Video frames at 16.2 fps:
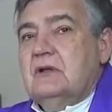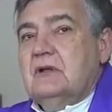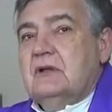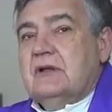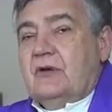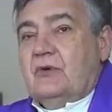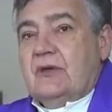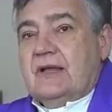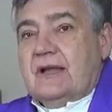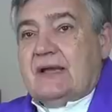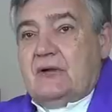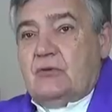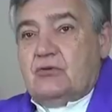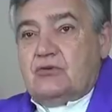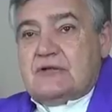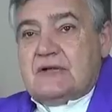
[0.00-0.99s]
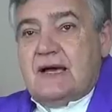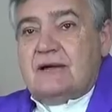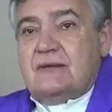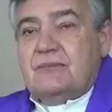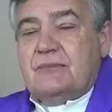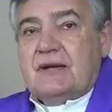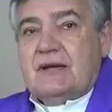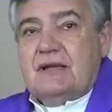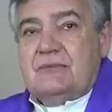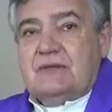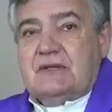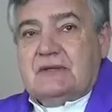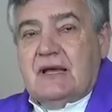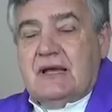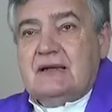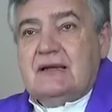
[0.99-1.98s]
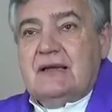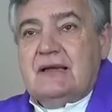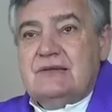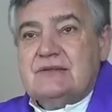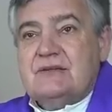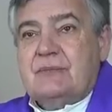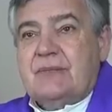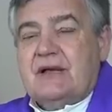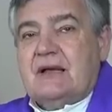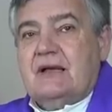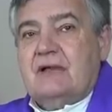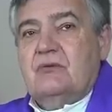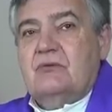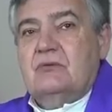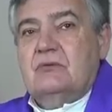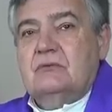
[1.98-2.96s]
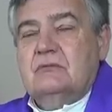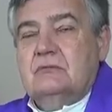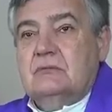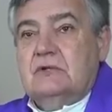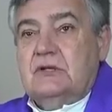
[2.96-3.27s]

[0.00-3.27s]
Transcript: que no haya que luchar para evitar ese pecado,